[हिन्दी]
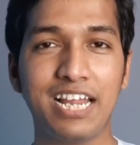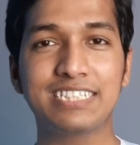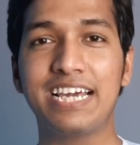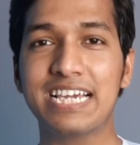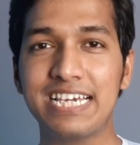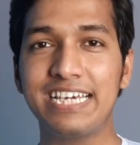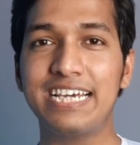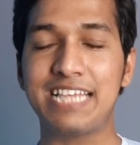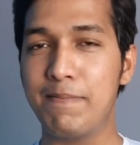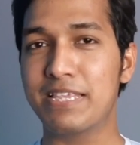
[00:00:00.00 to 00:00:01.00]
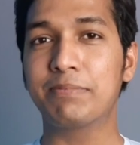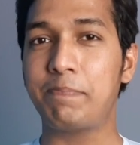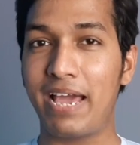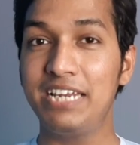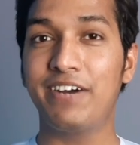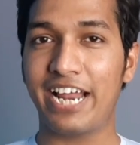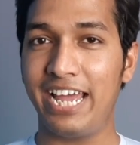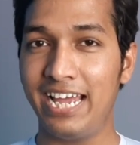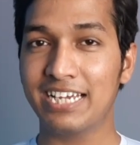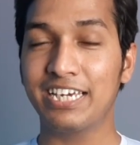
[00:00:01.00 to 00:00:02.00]
मुझे लगता है कि ये सैमसंग में पहली बार
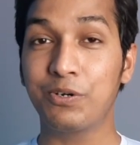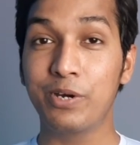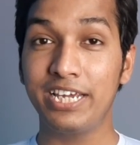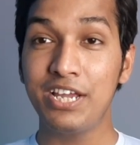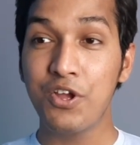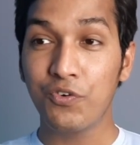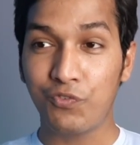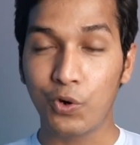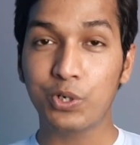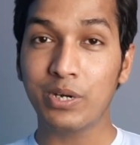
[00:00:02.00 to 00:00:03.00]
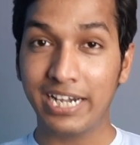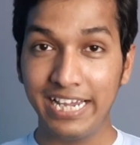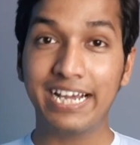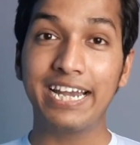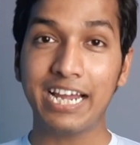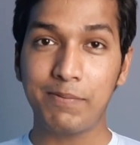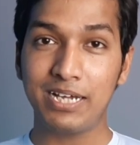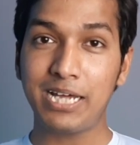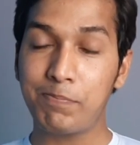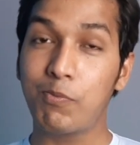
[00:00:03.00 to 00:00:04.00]
आया है कि कोई फोटो क्लिक करने के
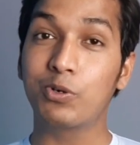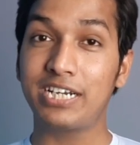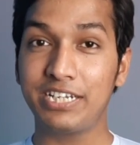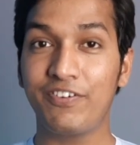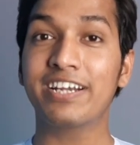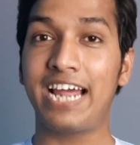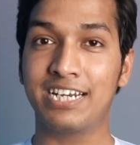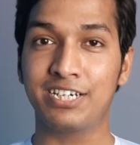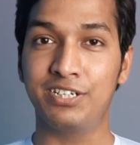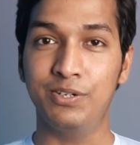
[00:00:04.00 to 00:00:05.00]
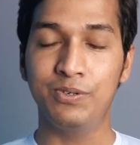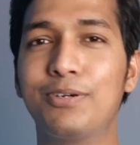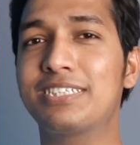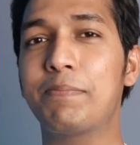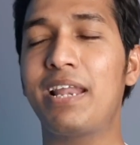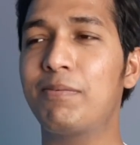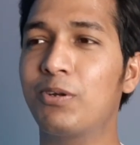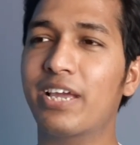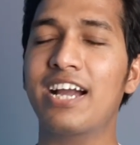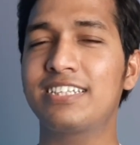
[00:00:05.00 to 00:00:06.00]
बाद आप पोर्ट्रेट इफेक्ट ऐड कर रहे हो नहीं तो इससे पहले
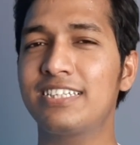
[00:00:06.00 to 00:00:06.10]
हम लोग क्या